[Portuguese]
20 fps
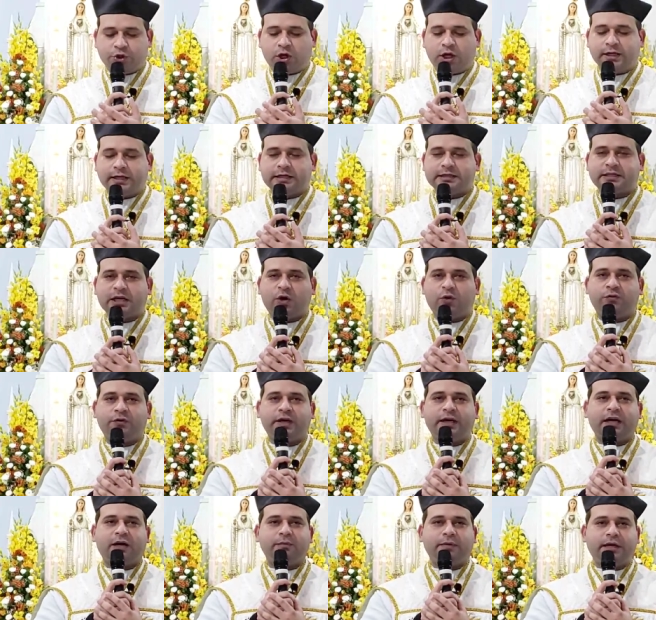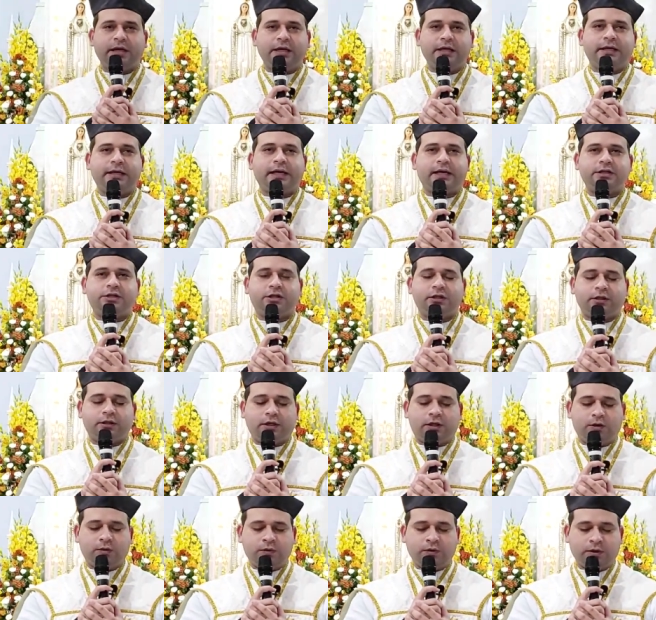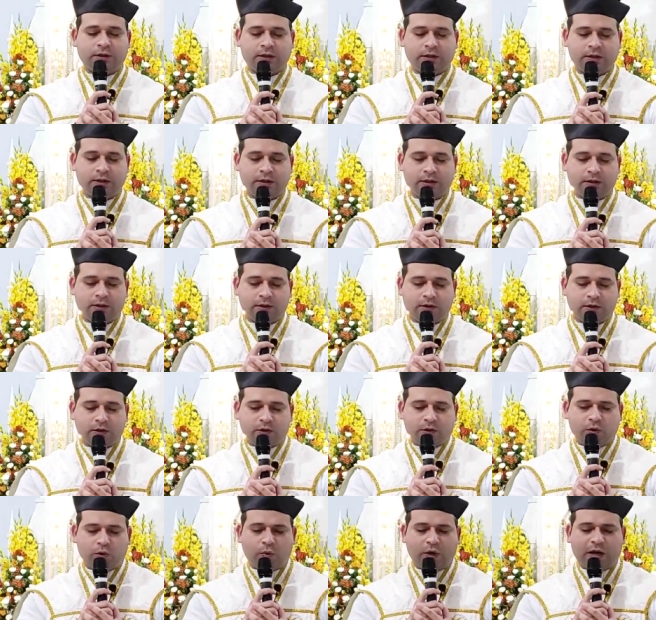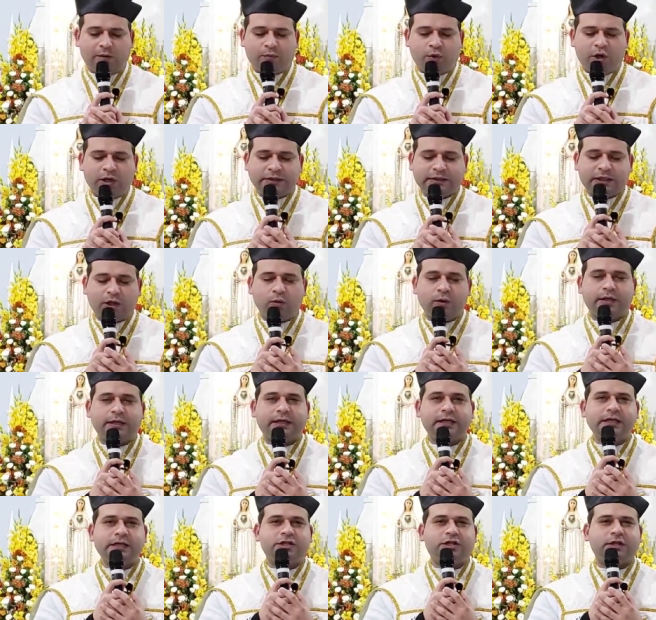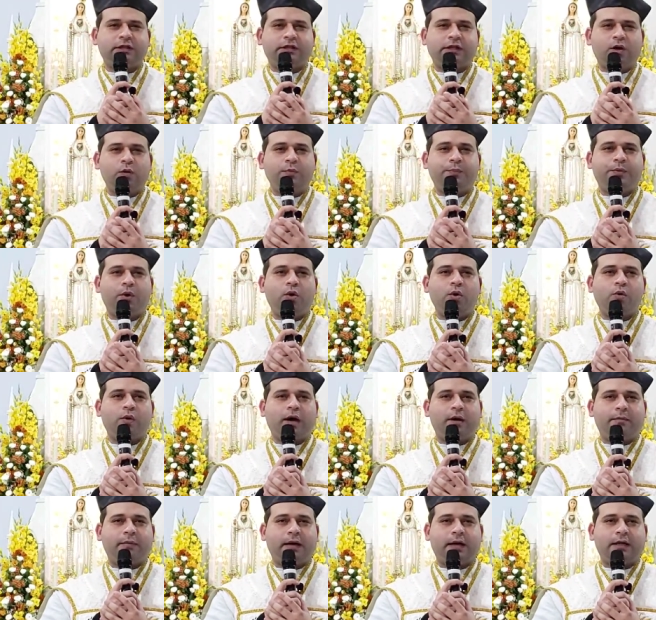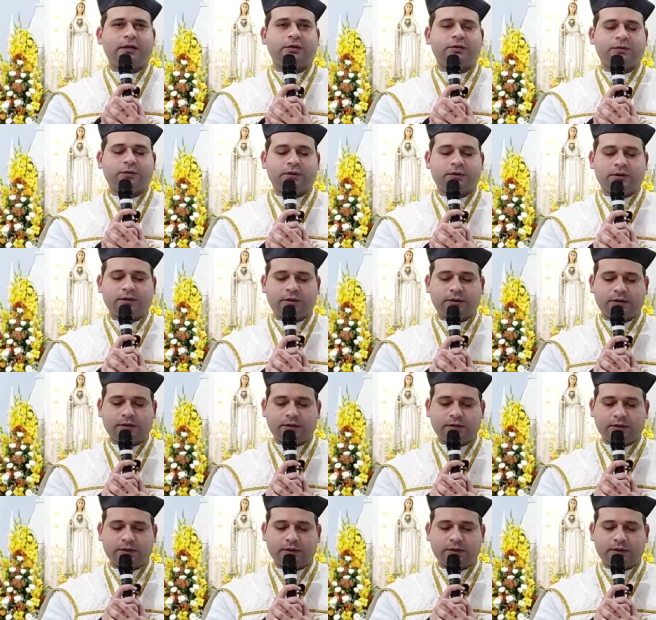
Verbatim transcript: Tu choras ao ver a minha ingratidão, um amor tão grande e tão pouco amado.